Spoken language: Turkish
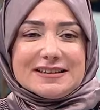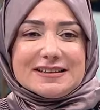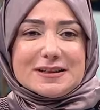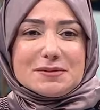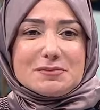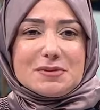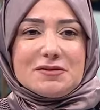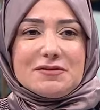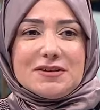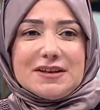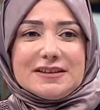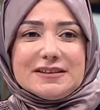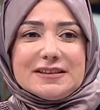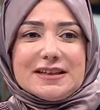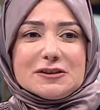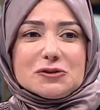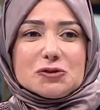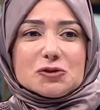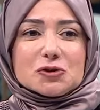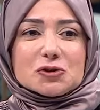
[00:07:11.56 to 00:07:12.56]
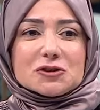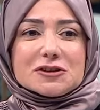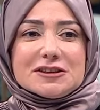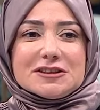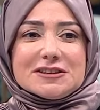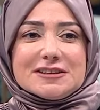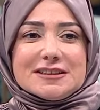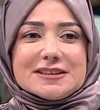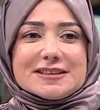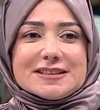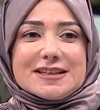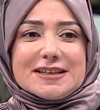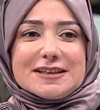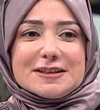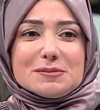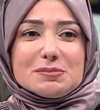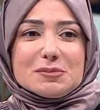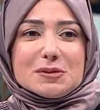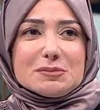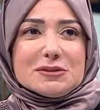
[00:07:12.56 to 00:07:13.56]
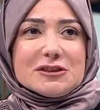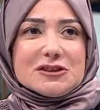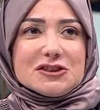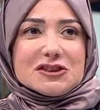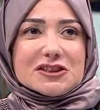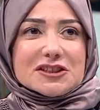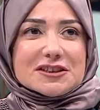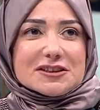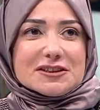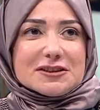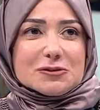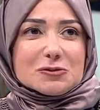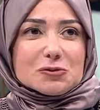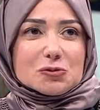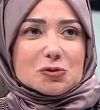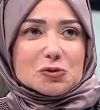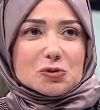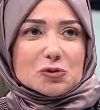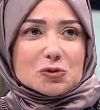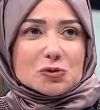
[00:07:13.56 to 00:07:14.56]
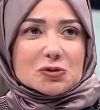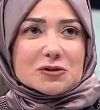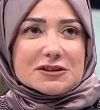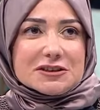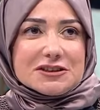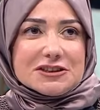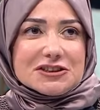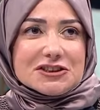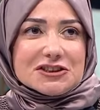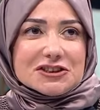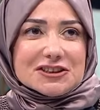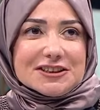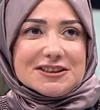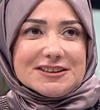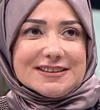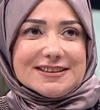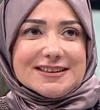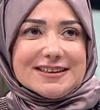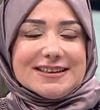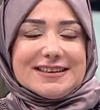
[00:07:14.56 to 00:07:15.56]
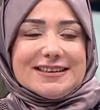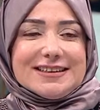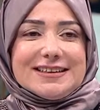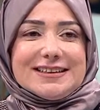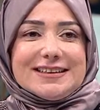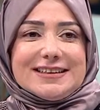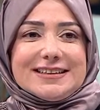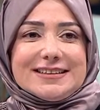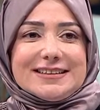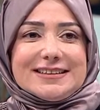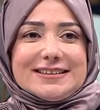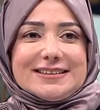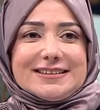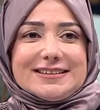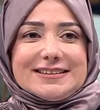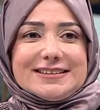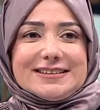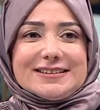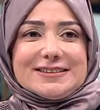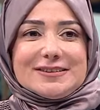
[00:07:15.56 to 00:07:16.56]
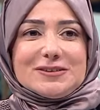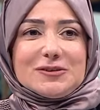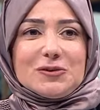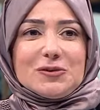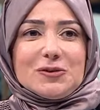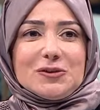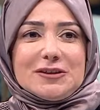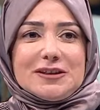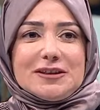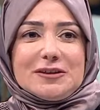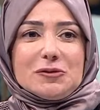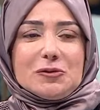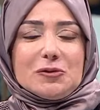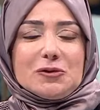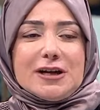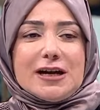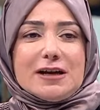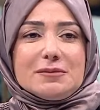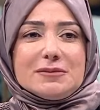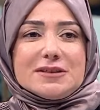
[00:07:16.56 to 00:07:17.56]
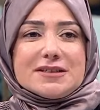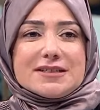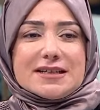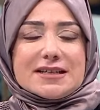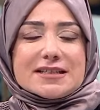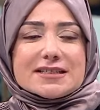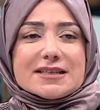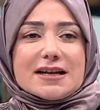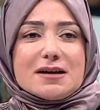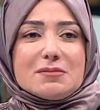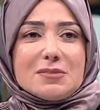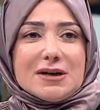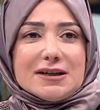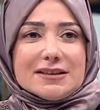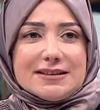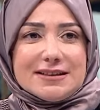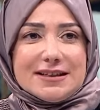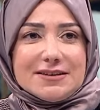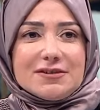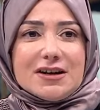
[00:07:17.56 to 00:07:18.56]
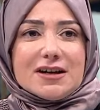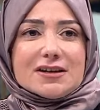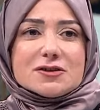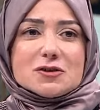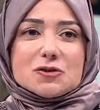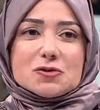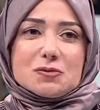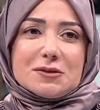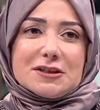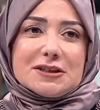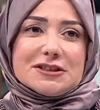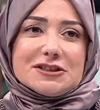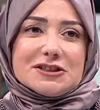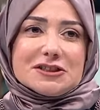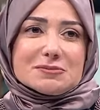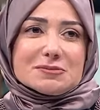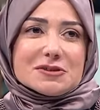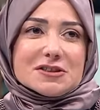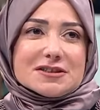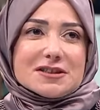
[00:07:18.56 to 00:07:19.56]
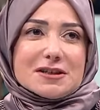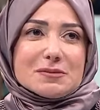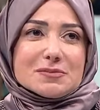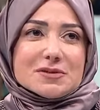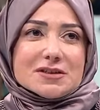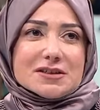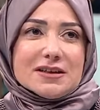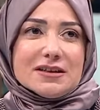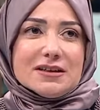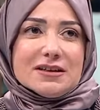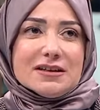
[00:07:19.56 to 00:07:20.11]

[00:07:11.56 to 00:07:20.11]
Ebeveynler çocuklarının hata yapabileceklerini unuttukları Hı -hı. için Hı -hı. E, öyle önemli 80 madde var Sümeyye'cim kitapta.